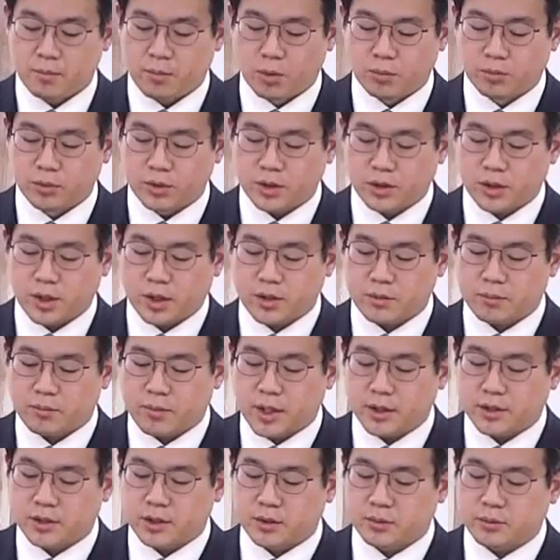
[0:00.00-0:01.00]
본문이 되는
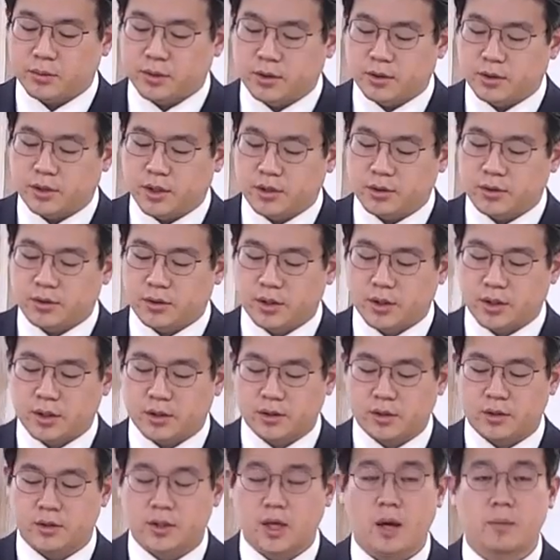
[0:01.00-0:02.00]
말씀은
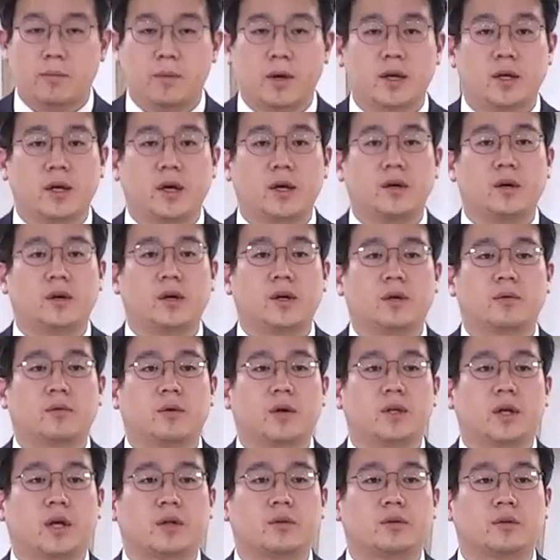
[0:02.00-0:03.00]
예수님께서 사마리아
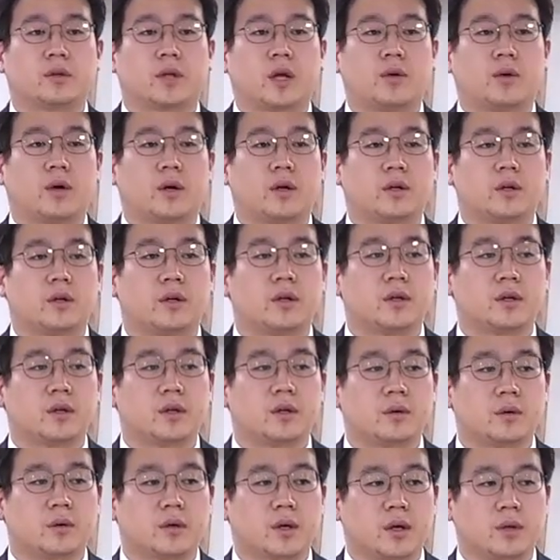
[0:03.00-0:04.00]
여인과 나눈 대화를
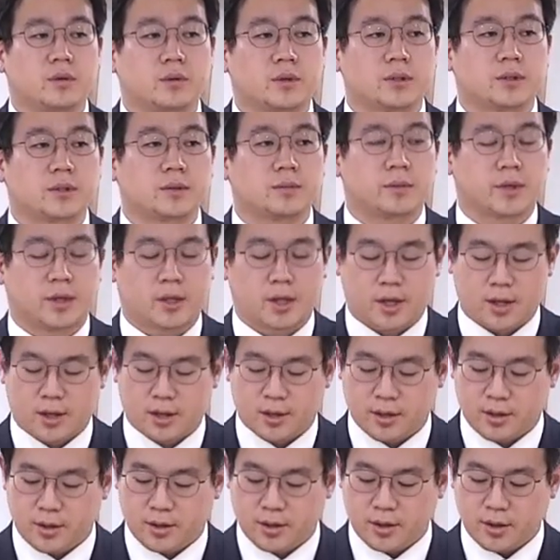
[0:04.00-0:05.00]
기록하고 있습니다.